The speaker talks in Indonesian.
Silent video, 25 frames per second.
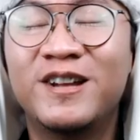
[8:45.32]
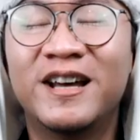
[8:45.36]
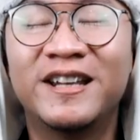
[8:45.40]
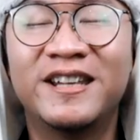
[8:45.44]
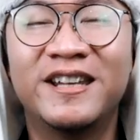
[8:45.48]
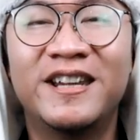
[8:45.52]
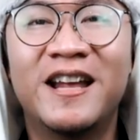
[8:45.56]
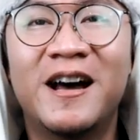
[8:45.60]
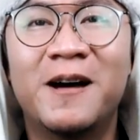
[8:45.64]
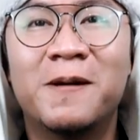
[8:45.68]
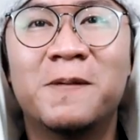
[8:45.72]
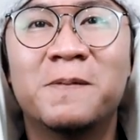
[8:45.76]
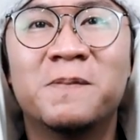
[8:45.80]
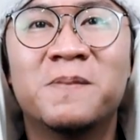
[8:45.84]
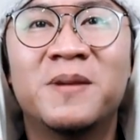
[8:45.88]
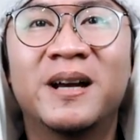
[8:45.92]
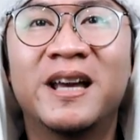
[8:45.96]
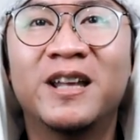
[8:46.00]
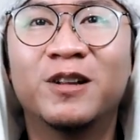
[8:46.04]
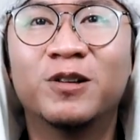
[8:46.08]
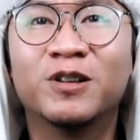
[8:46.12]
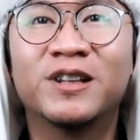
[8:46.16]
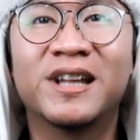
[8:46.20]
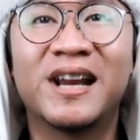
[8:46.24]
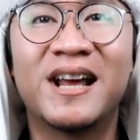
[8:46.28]
Sudah tidak
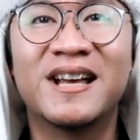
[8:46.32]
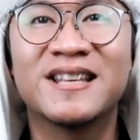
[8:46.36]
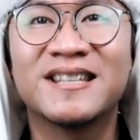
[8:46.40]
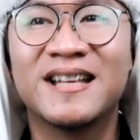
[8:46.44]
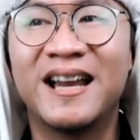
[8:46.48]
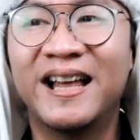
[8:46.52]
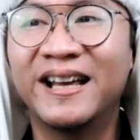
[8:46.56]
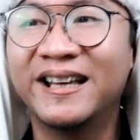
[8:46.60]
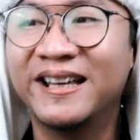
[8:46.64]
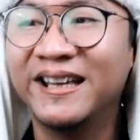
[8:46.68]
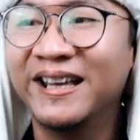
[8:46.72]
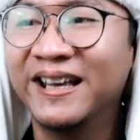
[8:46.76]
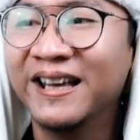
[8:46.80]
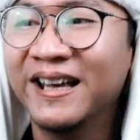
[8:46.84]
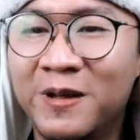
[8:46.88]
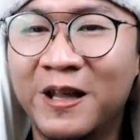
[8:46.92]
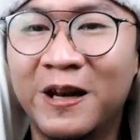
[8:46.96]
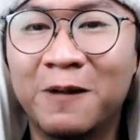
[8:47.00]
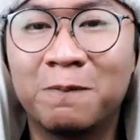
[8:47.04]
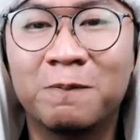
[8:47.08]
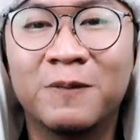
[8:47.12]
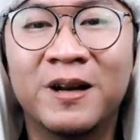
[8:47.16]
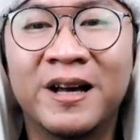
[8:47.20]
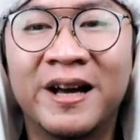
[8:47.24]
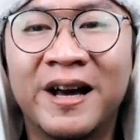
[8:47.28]
begitu terasa lagi
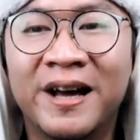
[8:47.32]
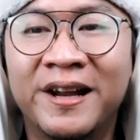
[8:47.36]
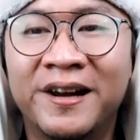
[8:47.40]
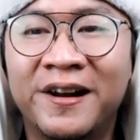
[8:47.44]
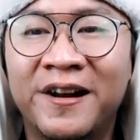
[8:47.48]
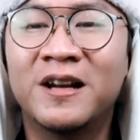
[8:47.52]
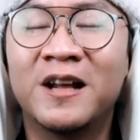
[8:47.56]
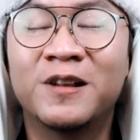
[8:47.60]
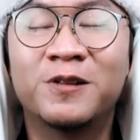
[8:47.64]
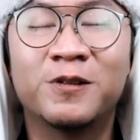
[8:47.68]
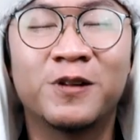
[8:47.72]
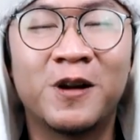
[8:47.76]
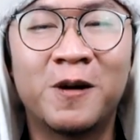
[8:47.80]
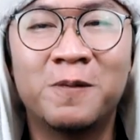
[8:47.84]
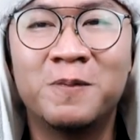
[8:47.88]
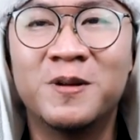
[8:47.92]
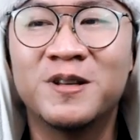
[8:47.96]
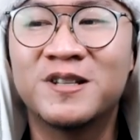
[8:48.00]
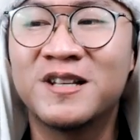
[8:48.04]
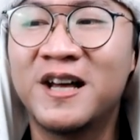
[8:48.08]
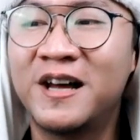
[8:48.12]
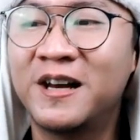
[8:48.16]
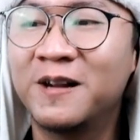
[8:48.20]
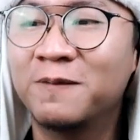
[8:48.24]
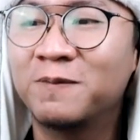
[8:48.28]
Mirip dengan Datuk Ramli
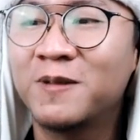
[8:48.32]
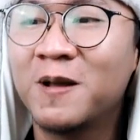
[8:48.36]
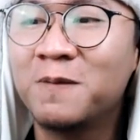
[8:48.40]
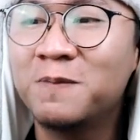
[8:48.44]
Sarif